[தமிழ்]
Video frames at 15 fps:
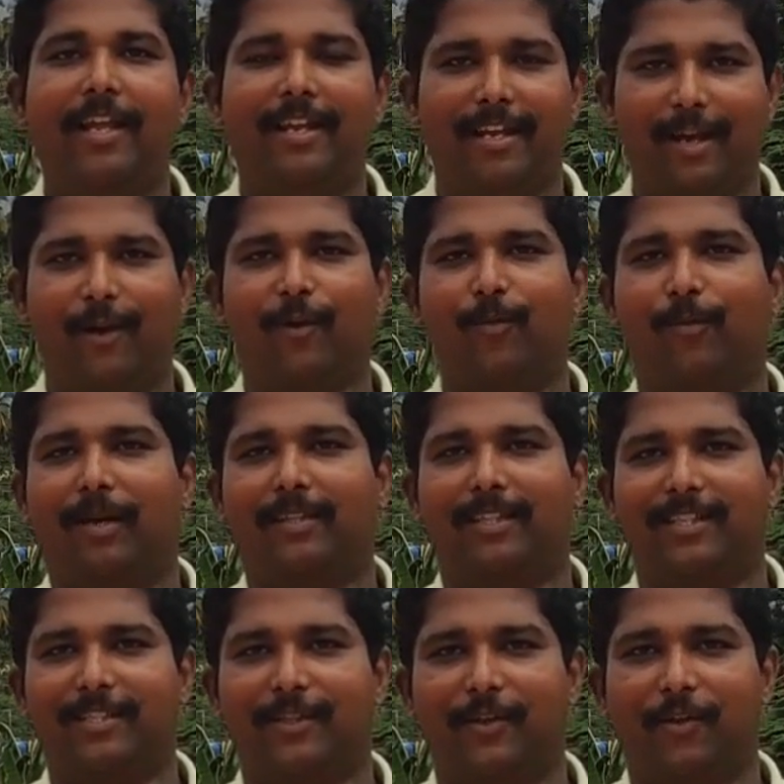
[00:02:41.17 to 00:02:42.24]
நாங்களும் பார்த்து
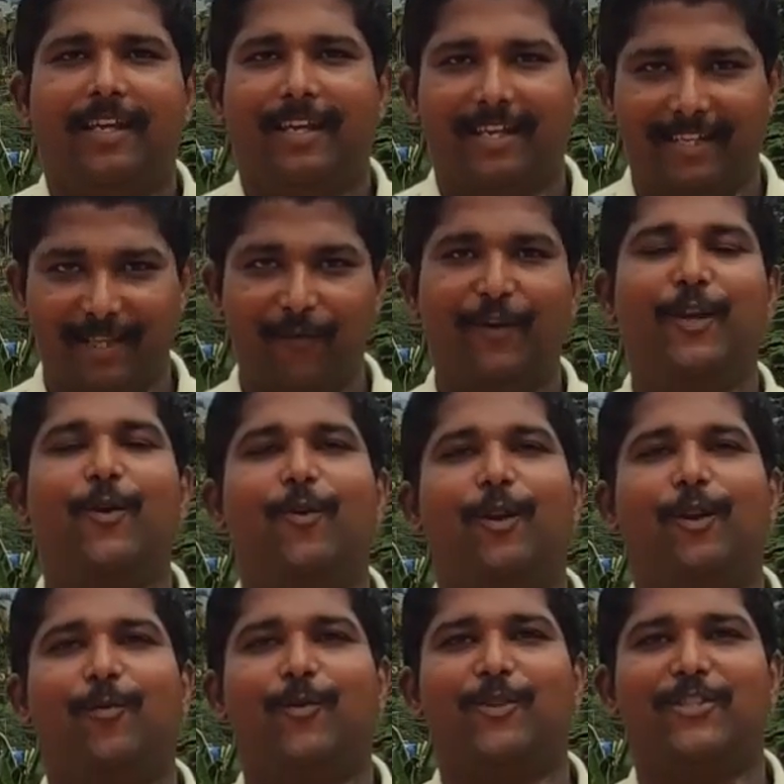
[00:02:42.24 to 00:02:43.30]
தெரிஞ்சுக்கிறோம் இந்த வீடியோ உங்களுக்கு
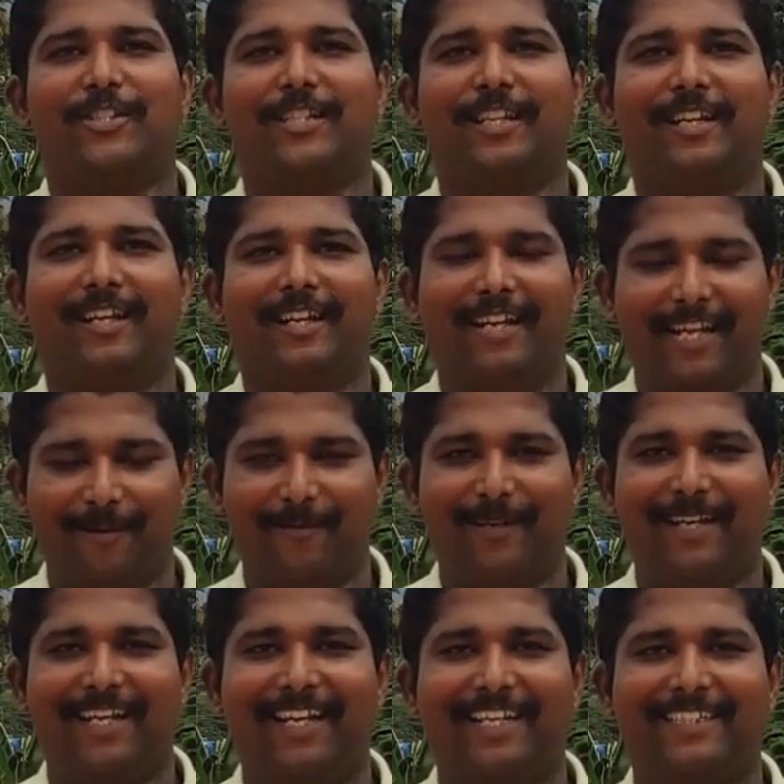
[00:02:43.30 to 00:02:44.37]
பிடிச்சதுன்னா லைக்
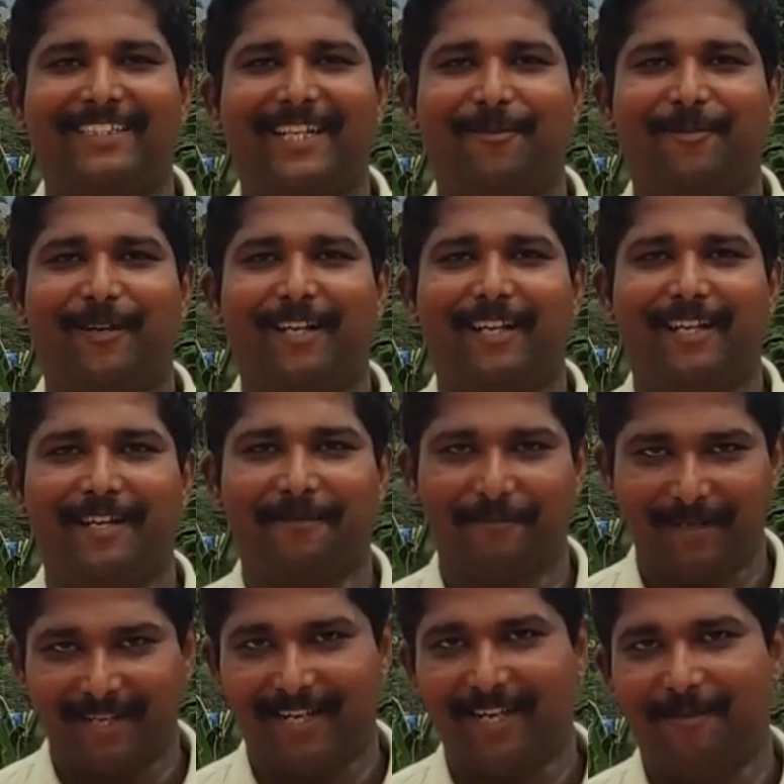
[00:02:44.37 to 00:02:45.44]
பண்ணுங்கள் ஷேர் பண்ணுங்கள்
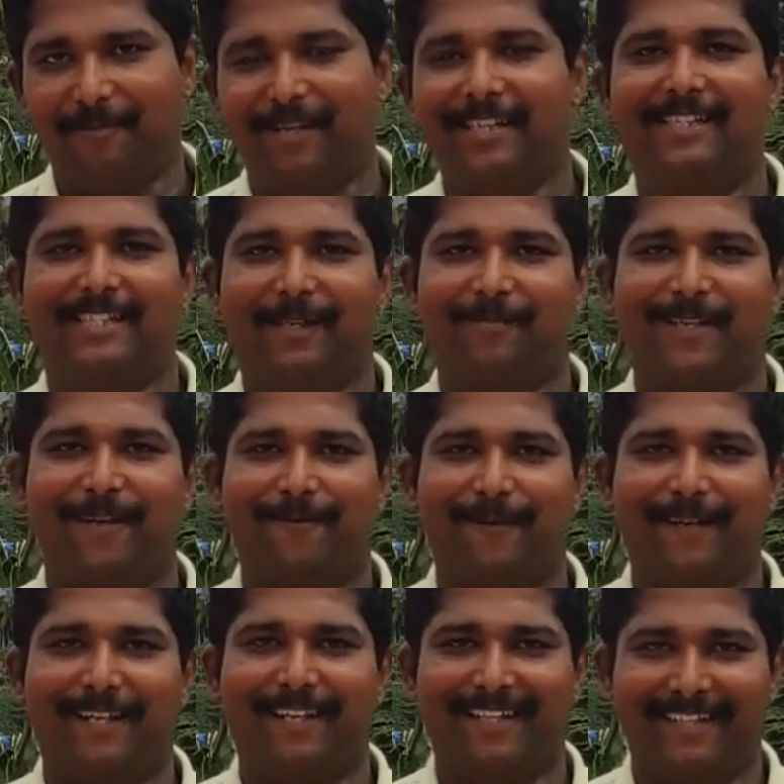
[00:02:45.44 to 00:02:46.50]
மறக்காமல் சப்ஸ்கிரைப் பண்ணுங்கள்